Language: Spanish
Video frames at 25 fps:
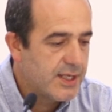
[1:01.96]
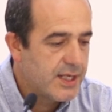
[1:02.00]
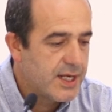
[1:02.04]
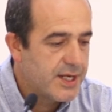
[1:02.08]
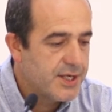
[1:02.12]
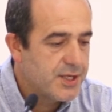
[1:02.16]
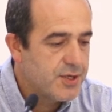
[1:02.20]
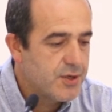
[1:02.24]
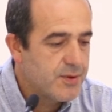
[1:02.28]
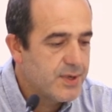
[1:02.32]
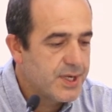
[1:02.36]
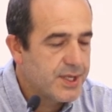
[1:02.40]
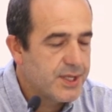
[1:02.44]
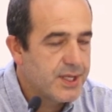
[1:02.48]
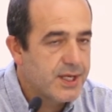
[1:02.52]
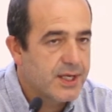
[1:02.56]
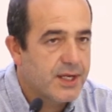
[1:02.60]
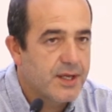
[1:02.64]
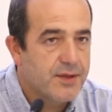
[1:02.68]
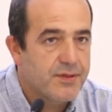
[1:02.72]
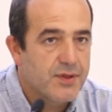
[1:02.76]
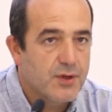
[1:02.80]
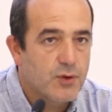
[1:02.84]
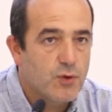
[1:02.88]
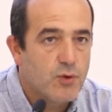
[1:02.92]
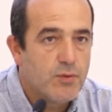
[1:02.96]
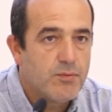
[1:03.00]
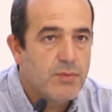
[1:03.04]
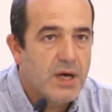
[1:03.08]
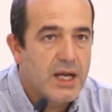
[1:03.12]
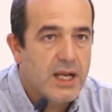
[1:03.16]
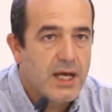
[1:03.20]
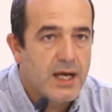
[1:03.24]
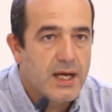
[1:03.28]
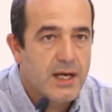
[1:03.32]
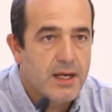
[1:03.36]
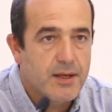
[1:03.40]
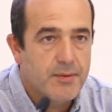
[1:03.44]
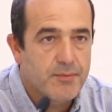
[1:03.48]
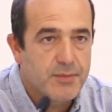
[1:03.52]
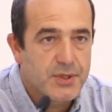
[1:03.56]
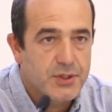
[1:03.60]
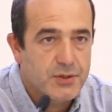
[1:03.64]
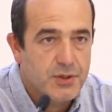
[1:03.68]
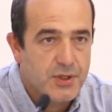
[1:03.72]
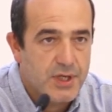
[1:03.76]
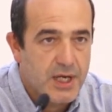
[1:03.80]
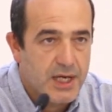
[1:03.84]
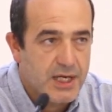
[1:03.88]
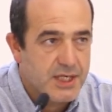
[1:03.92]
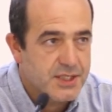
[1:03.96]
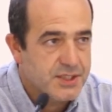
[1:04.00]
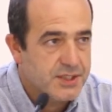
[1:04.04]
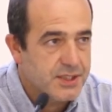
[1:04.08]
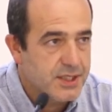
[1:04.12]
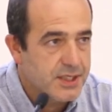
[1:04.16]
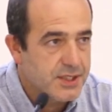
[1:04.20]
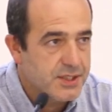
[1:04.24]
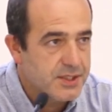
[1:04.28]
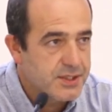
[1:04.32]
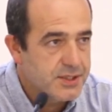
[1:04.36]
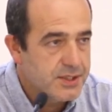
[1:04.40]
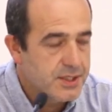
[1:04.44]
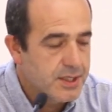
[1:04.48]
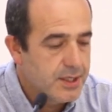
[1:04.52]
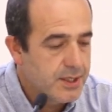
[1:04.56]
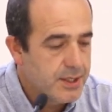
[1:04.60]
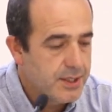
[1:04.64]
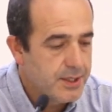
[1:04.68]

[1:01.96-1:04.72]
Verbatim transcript: del Anillo Verde que circunvala Vitoria-Gasteiz.